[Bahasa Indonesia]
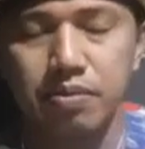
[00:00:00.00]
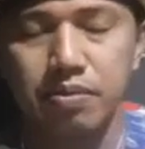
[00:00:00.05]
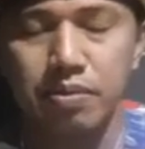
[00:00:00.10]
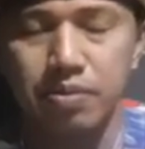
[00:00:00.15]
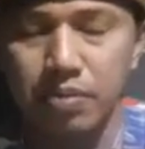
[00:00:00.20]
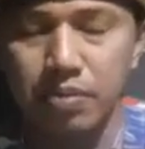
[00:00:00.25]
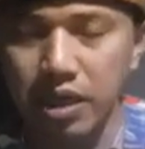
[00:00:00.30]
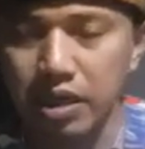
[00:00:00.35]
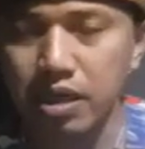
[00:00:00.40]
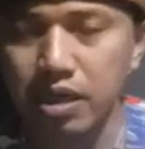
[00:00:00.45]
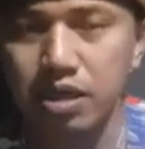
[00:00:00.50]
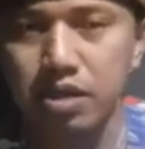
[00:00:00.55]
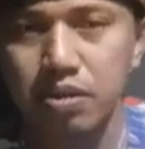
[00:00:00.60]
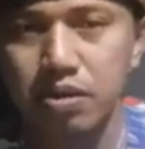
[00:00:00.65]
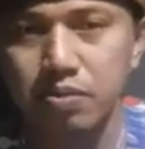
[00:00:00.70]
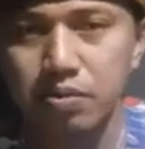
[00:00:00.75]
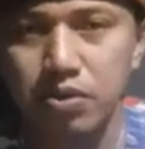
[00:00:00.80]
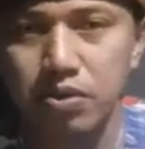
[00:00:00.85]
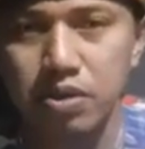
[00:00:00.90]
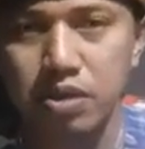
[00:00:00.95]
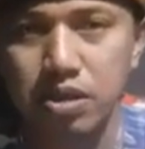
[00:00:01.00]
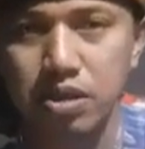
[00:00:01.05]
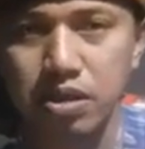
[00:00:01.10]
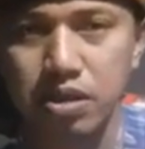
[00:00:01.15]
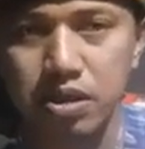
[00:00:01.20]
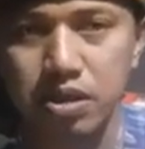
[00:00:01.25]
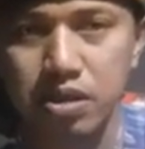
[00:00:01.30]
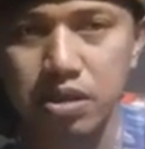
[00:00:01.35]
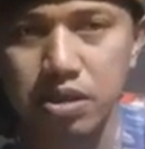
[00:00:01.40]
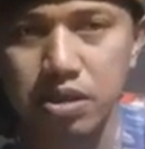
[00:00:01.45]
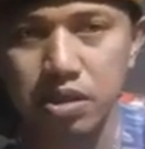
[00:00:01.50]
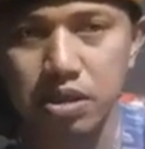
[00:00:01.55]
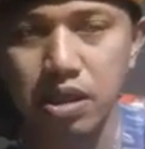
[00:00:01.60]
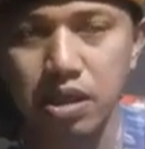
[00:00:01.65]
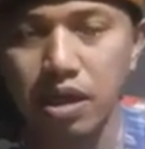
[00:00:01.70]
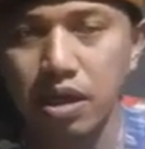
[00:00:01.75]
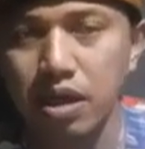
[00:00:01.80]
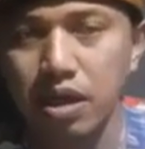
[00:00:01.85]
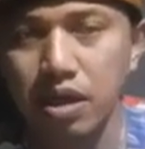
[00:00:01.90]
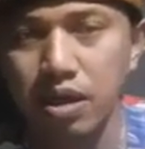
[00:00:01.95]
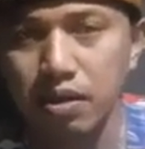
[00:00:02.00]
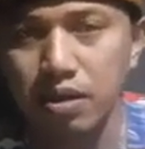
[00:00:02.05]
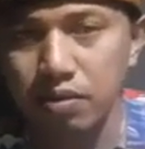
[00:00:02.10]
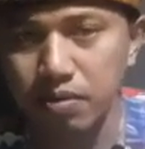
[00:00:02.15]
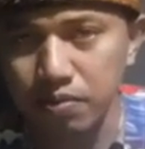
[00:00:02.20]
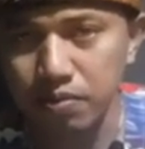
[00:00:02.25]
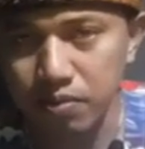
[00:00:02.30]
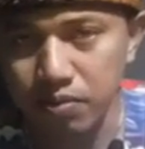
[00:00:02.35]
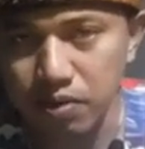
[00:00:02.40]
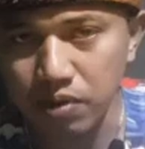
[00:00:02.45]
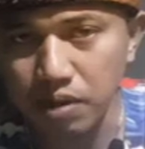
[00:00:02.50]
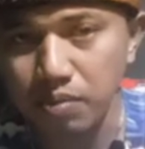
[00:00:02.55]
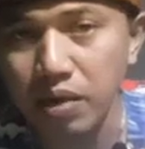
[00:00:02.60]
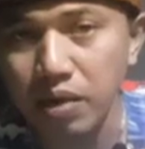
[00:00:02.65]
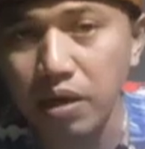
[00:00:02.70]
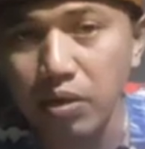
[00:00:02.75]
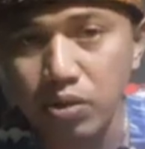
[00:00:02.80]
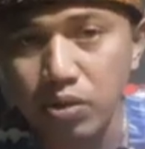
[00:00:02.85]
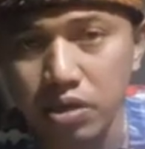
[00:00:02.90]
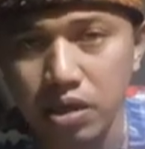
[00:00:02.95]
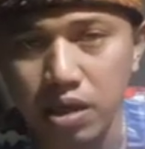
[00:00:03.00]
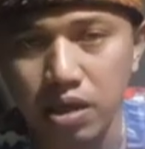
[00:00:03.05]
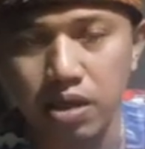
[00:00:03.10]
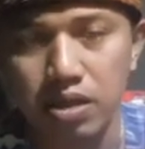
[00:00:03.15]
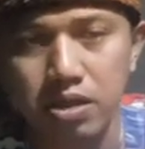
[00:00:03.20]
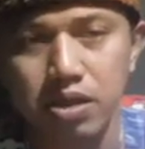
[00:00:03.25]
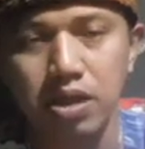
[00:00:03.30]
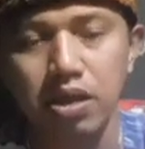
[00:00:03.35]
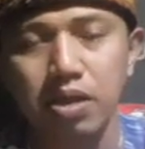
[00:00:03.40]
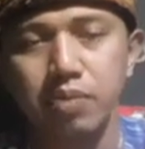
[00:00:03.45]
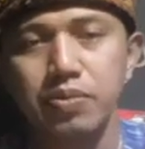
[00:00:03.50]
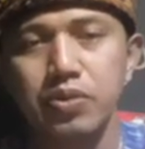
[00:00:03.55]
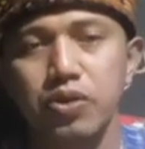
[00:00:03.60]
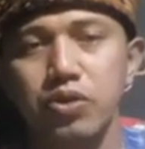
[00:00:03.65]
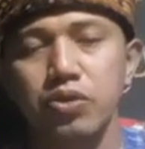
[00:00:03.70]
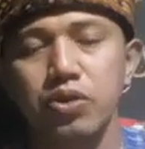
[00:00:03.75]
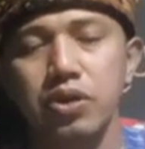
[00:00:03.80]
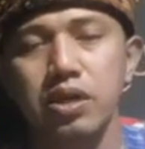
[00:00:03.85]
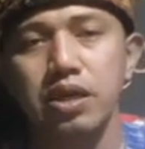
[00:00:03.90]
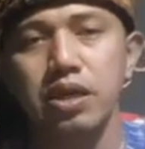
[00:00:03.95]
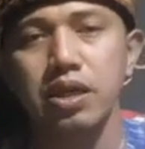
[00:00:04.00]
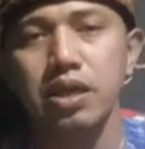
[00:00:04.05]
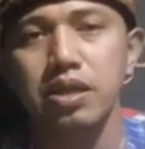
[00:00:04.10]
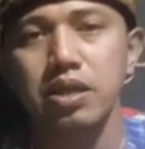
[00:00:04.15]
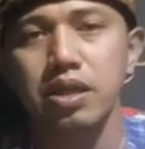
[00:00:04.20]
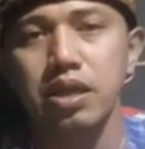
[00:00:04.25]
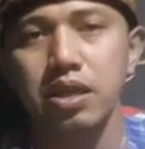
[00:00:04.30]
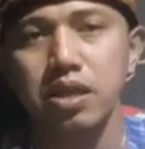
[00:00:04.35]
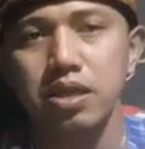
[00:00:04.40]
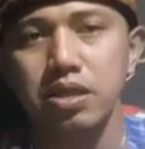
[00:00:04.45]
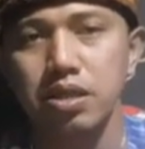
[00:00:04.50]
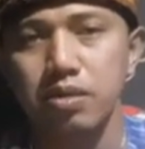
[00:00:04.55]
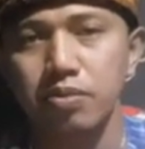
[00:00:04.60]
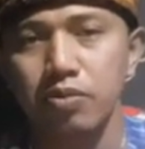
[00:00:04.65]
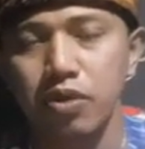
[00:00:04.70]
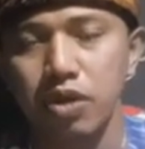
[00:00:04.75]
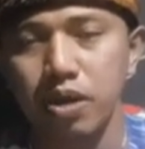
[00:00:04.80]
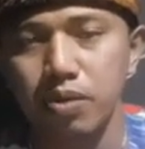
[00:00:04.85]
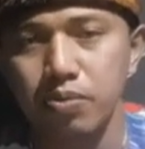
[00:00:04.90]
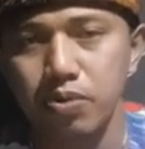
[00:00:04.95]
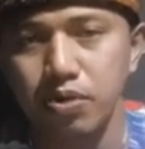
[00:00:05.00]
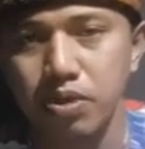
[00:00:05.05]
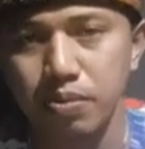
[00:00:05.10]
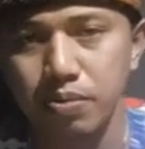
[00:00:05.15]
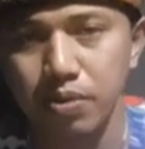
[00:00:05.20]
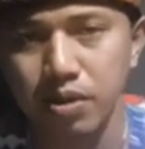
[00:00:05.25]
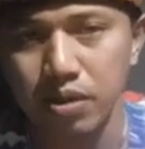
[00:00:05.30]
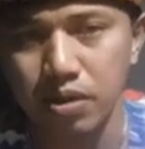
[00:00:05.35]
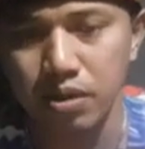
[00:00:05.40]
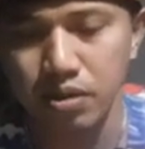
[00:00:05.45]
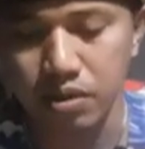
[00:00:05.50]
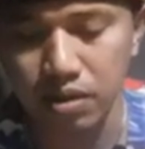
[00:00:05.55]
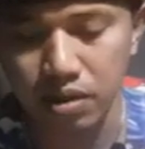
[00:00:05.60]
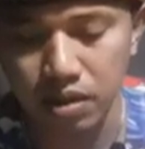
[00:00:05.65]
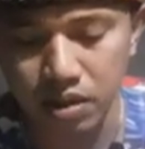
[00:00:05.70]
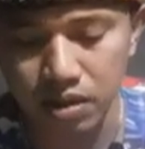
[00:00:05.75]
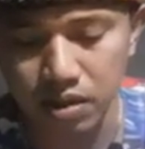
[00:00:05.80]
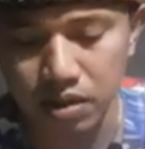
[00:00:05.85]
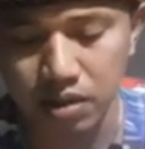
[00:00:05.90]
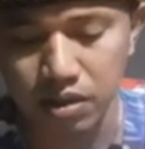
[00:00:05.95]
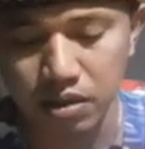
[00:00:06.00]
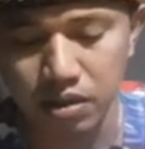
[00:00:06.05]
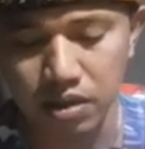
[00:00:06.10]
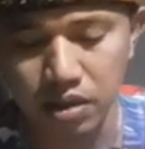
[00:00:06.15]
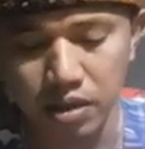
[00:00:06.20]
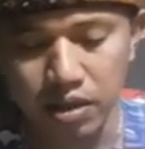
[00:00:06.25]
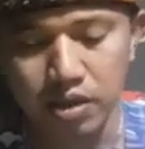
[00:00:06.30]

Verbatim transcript: baik ataupun e, tidak kurang bagus ya dalam penyusunan kata dan saya mohon ampun kepada Allah.